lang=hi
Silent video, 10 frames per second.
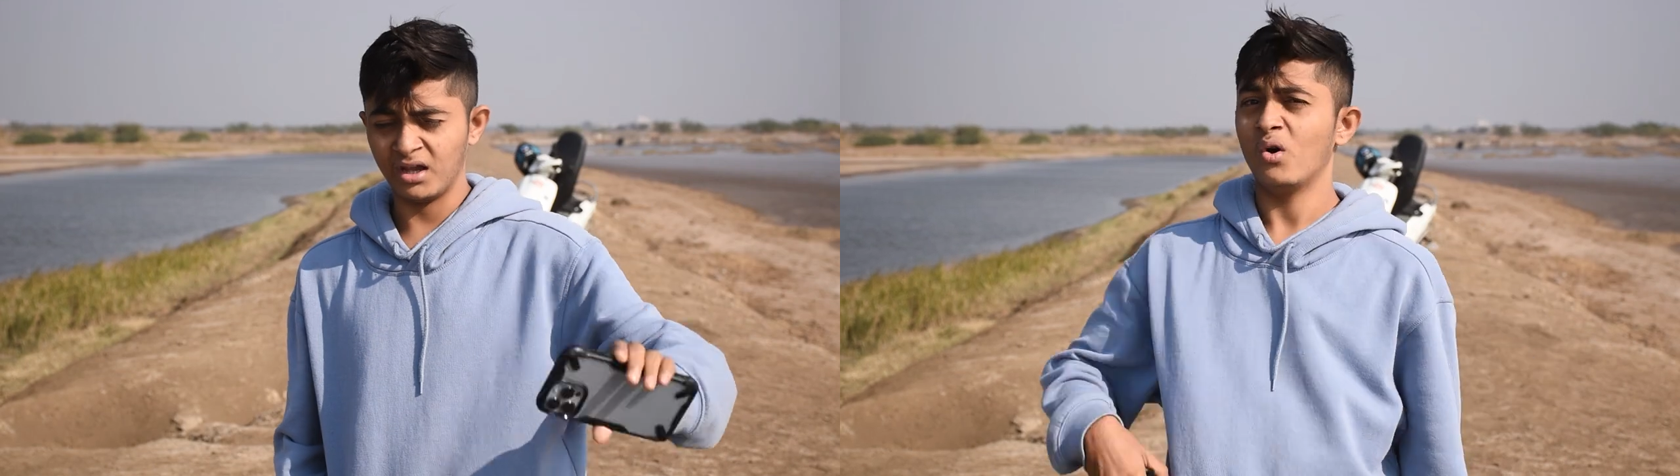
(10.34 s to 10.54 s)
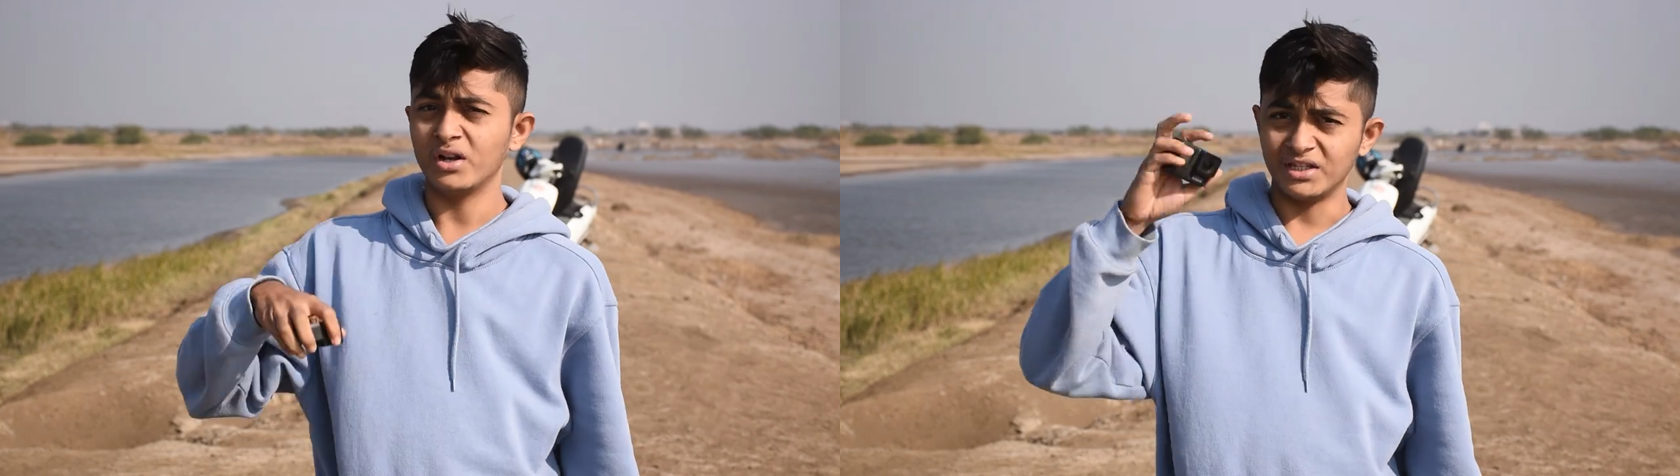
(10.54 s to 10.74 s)
है
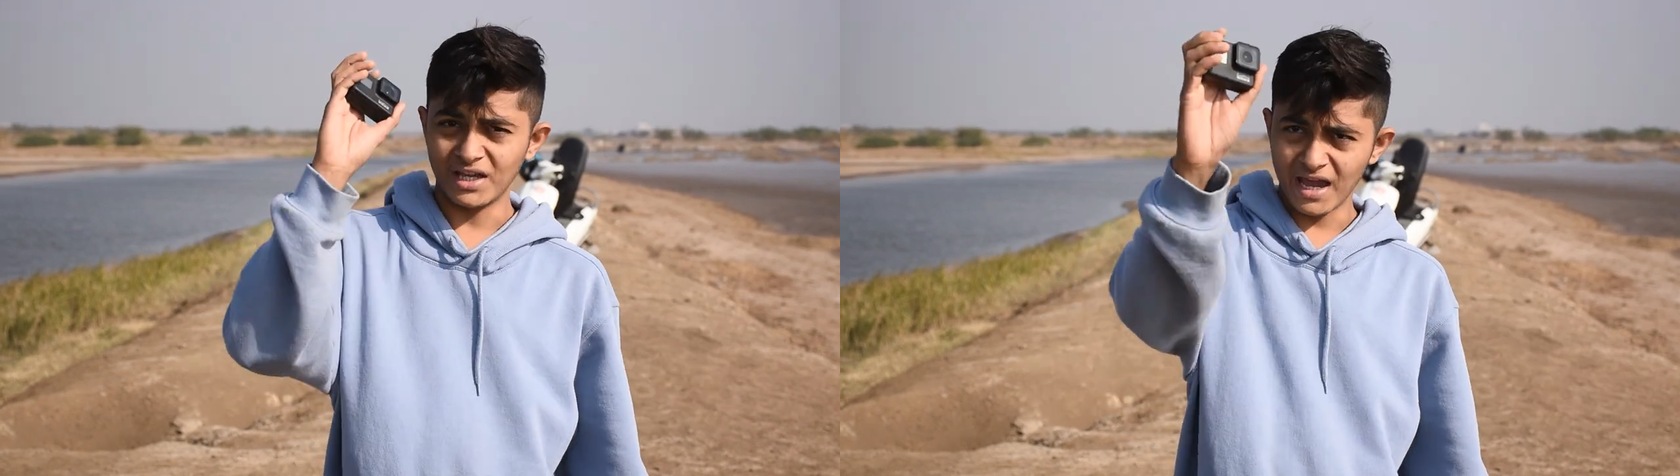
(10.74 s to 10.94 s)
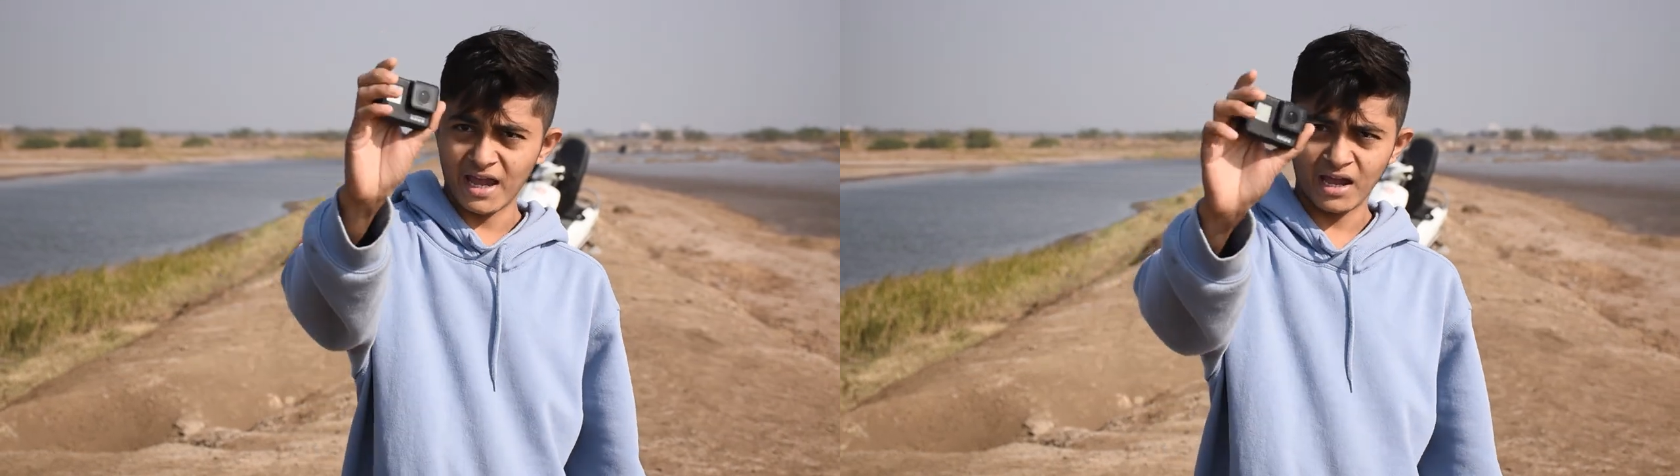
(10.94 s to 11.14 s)
और
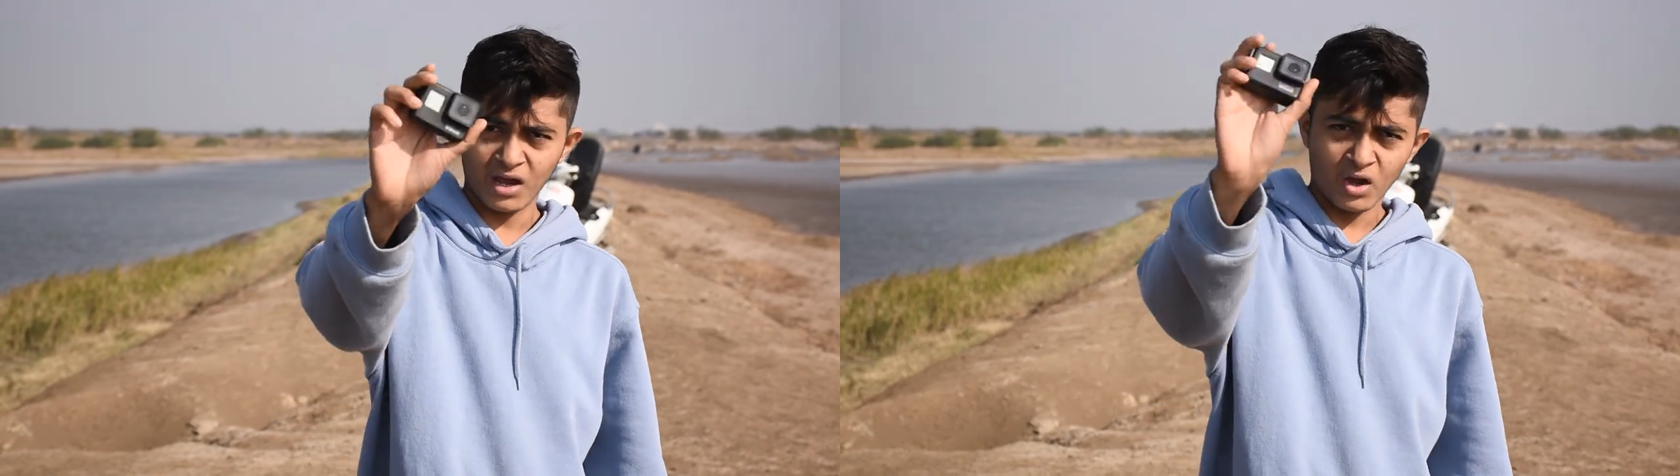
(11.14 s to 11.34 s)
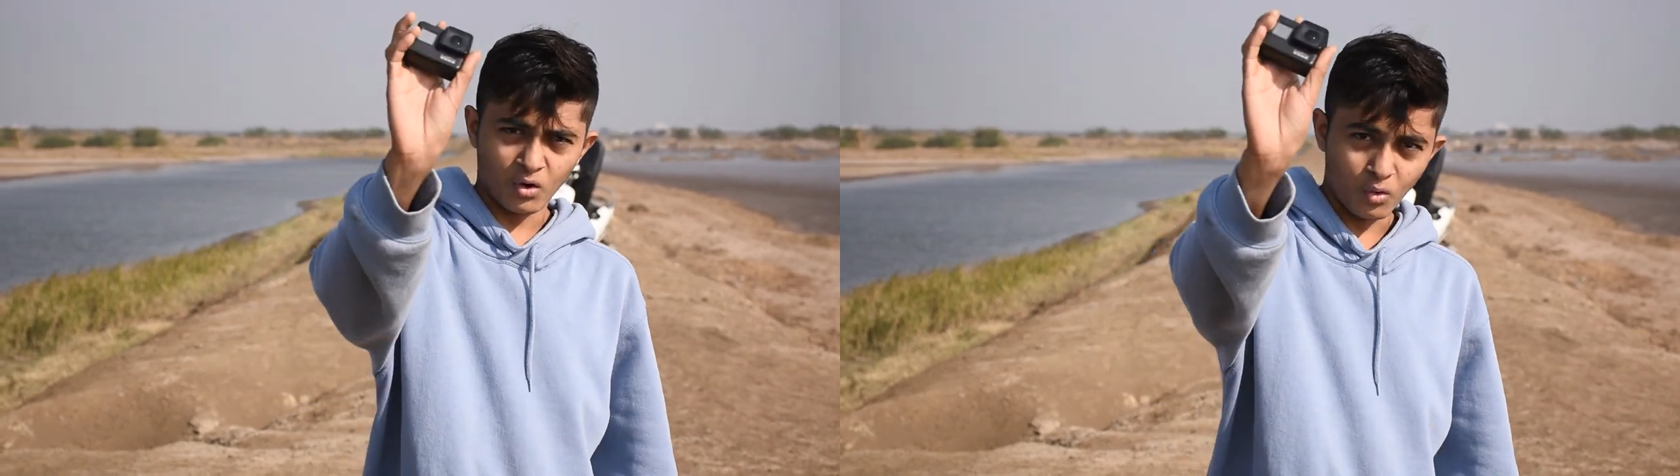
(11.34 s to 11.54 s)
ये है
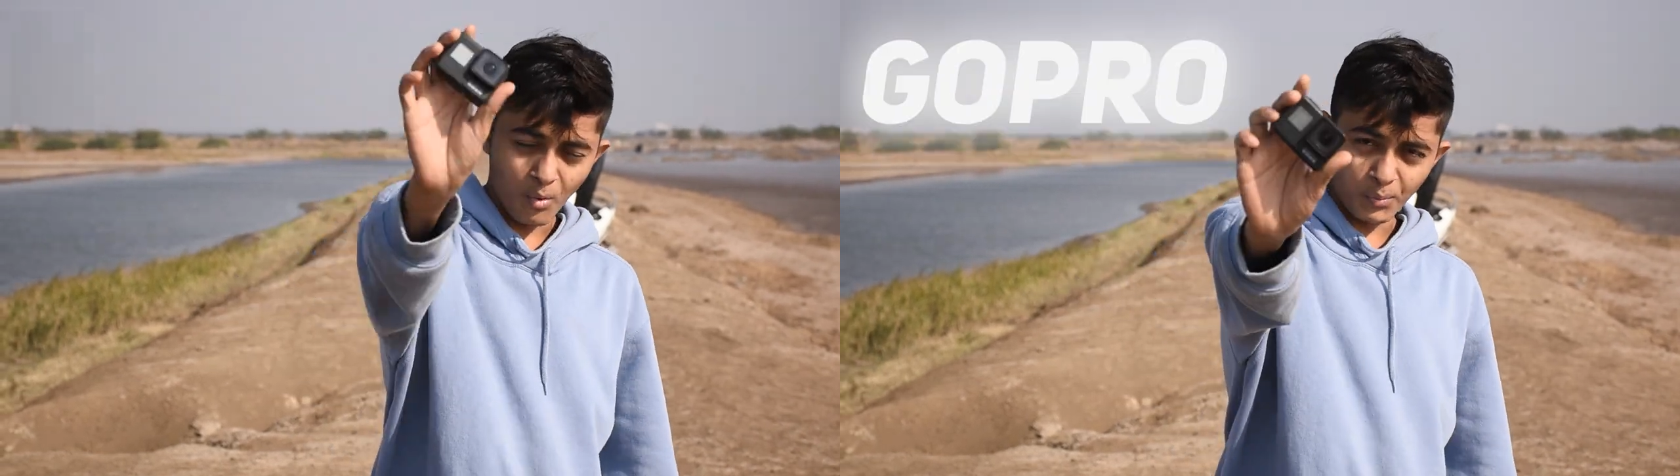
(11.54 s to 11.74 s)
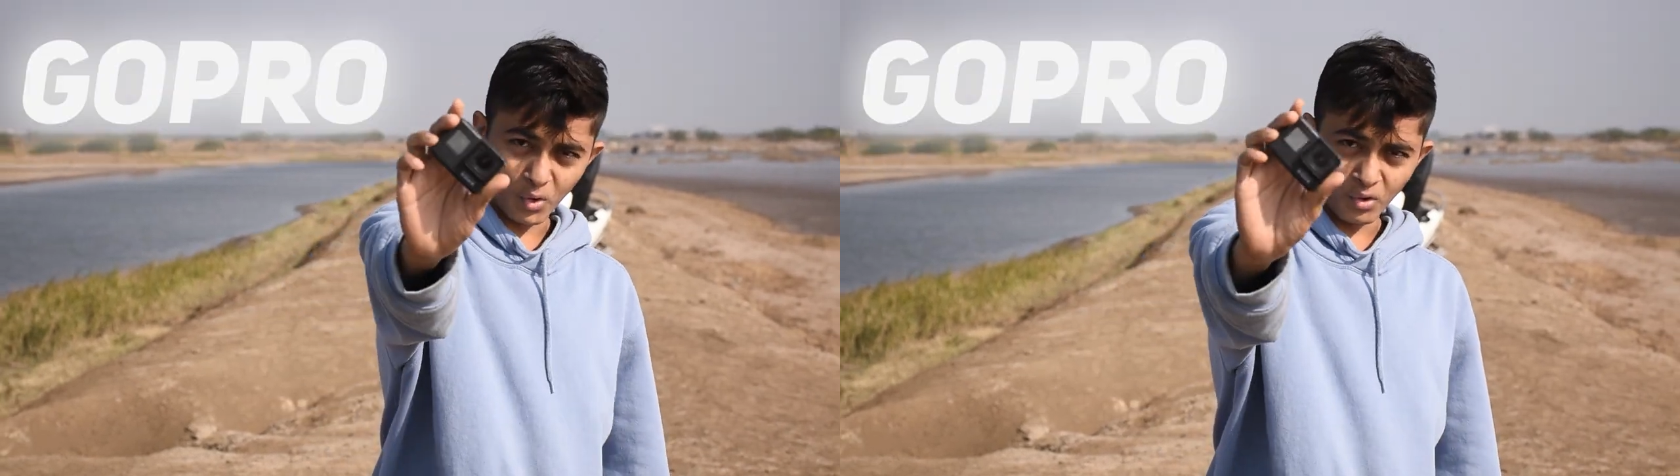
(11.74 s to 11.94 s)

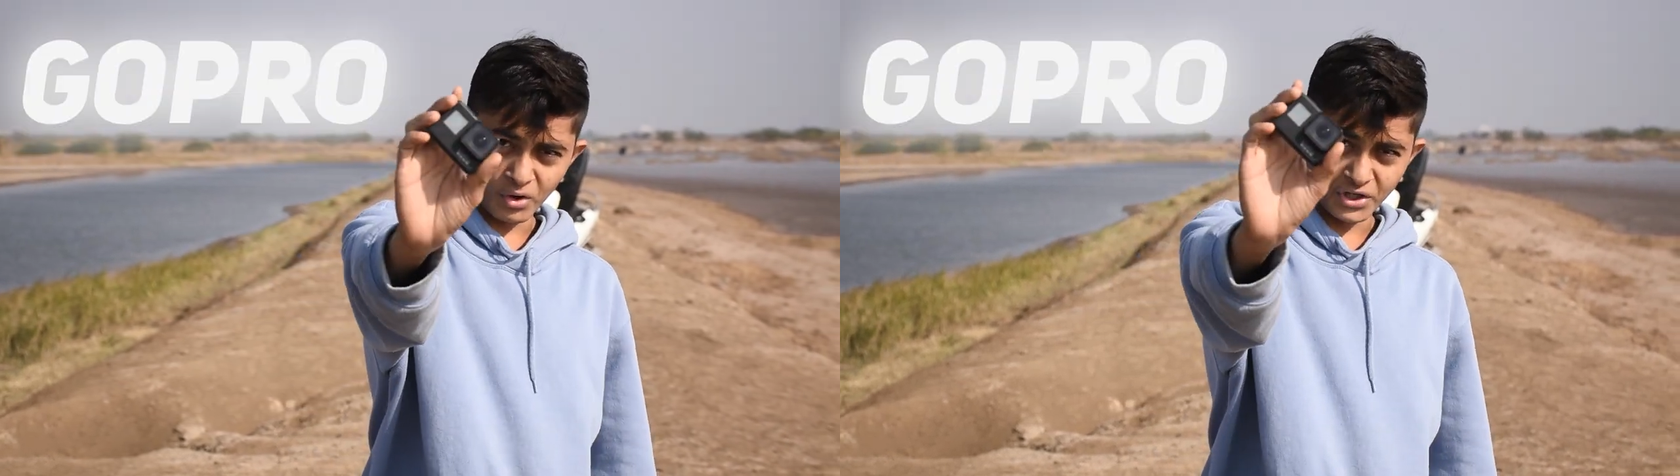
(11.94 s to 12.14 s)
गोप्रो